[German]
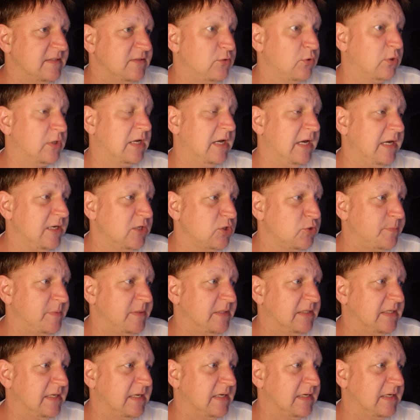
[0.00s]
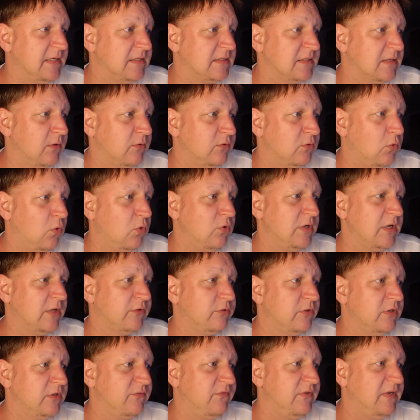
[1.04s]
Türkei spielt gegen Litauen und
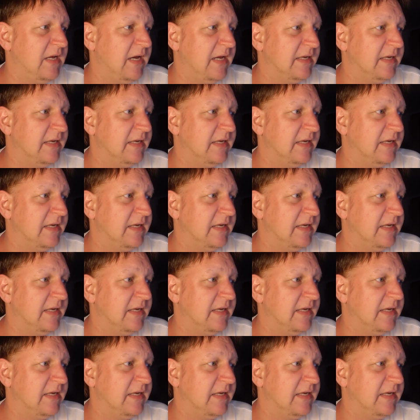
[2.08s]
natürlich wieder